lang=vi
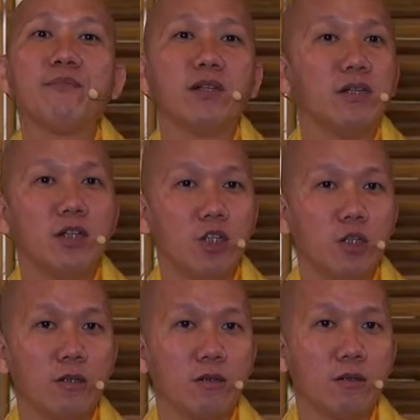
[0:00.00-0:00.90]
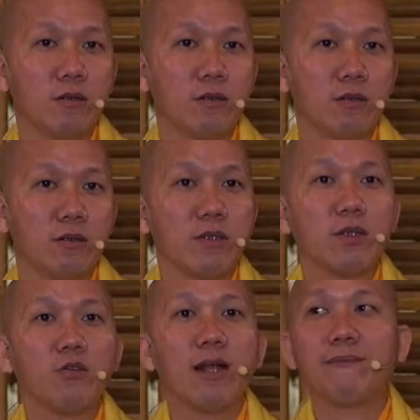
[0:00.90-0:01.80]
nữa đi
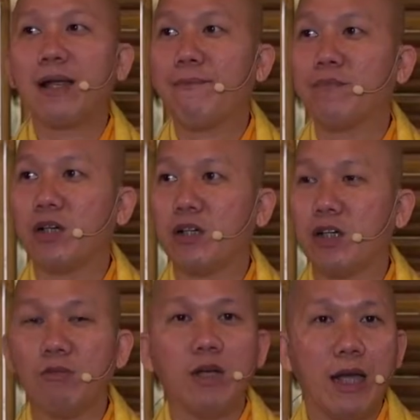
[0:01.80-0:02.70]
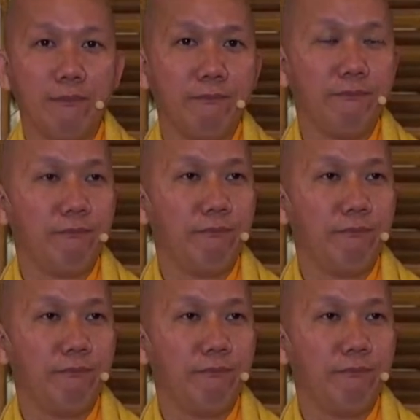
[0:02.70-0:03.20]
tu 5 năm rồi không có gặp